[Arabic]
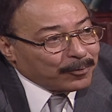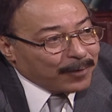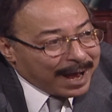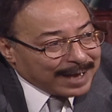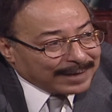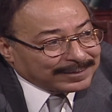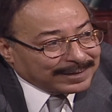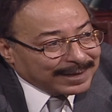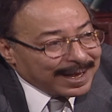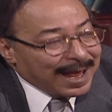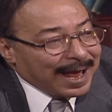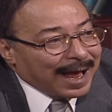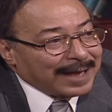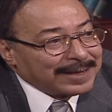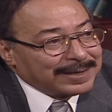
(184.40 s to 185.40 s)
الوقت
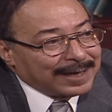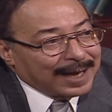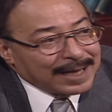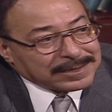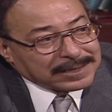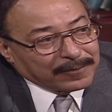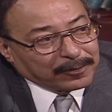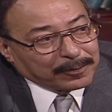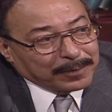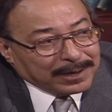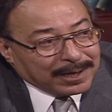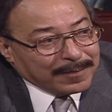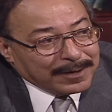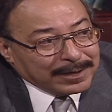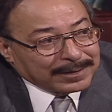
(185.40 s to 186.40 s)
عندي جلسه في
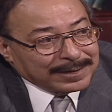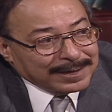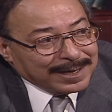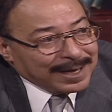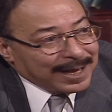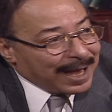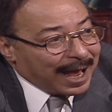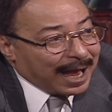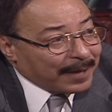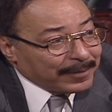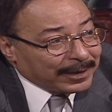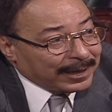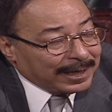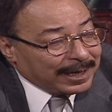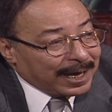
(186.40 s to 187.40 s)
البرلمان
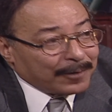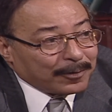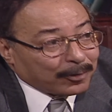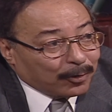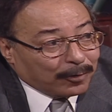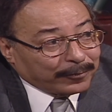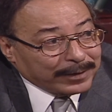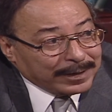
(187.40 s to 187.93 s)
اعمل ايه او اروح